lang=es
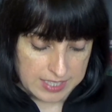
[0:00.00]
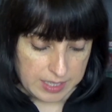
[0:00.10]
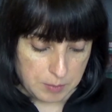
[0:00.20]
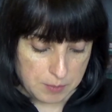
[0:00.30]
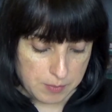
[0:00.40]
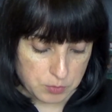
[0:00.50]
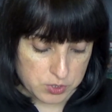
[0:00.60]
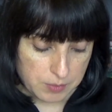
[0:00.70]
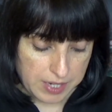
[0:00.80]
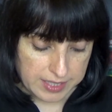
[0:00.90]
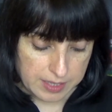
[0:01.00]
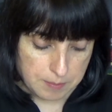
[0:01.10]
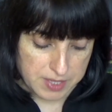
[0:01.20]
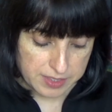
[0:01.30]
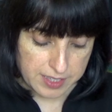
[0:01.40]
También vamos a hablar de
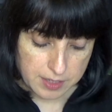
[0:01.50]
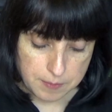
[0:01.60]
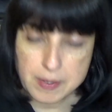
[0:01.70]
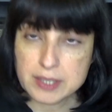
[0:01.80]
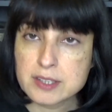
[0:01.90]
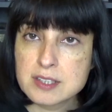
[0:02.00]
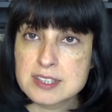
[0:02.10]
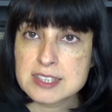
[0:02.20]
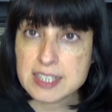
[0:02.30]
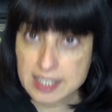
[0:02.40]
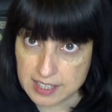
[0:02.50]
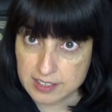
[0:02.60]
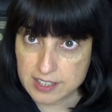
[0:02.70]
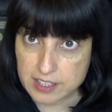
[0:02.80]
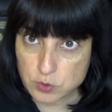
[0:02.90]
Mythic Battles
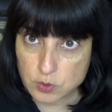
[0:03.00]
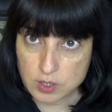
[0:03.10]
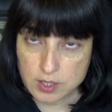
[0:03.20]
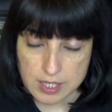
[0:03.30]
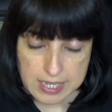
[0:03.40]
Ragnarok